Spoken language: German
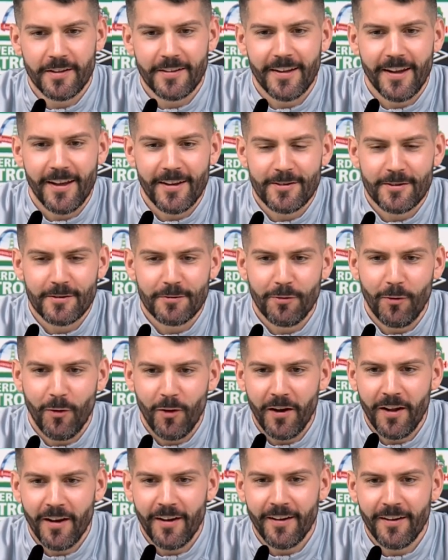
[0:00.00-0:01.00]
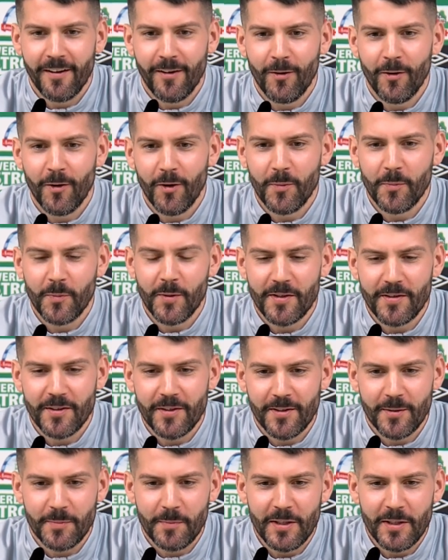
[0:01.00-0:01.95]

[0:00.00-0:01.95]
die erste Vorlage auch mit äh,